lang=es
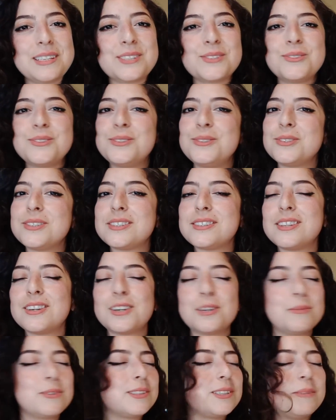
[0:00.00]
más. Un gusto,
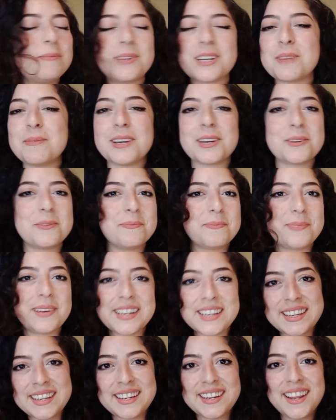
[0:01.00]
como siempre, que me
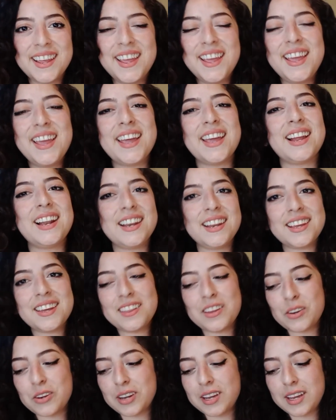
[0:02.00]
acompañen. El día
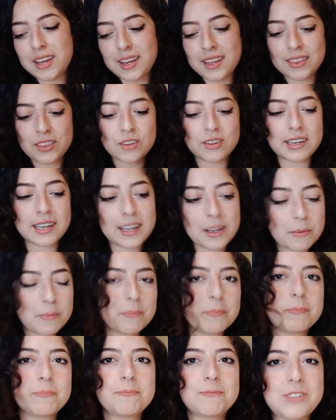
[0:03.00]
de hoy toca